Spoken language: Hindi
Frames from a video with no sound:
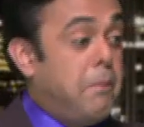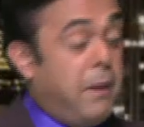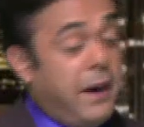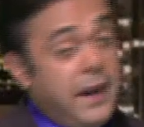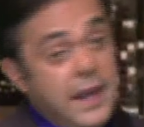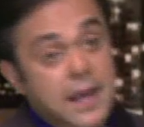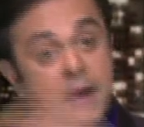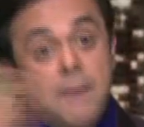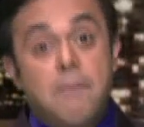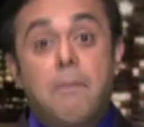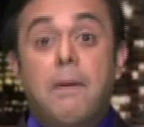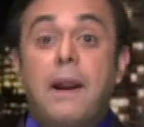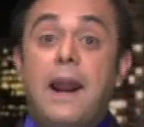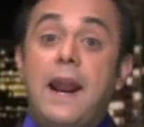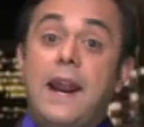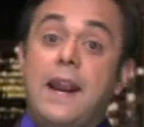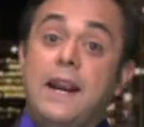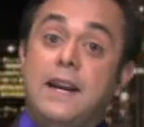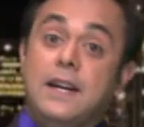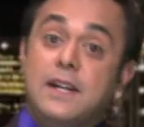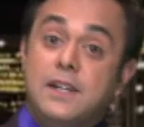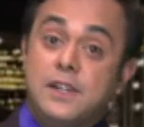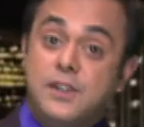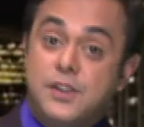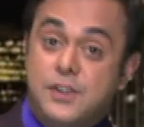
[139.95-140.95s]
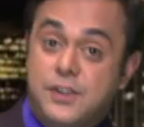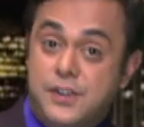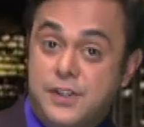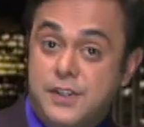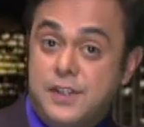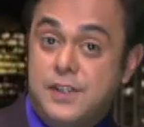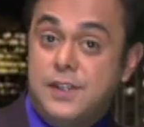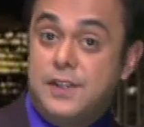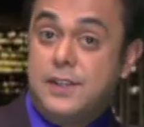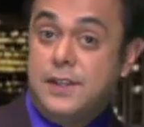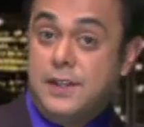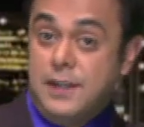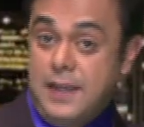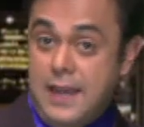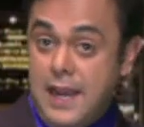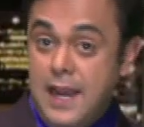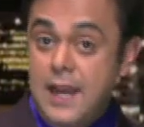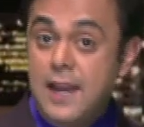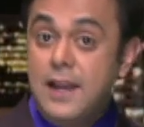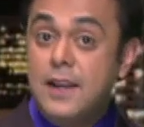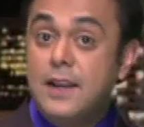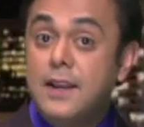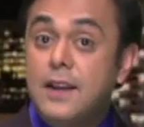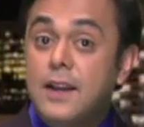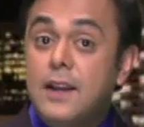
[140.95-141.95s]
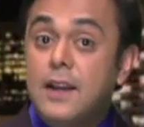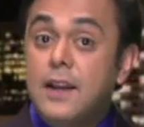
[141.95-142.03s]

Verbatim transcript: बड़े ब्रांड्स हैं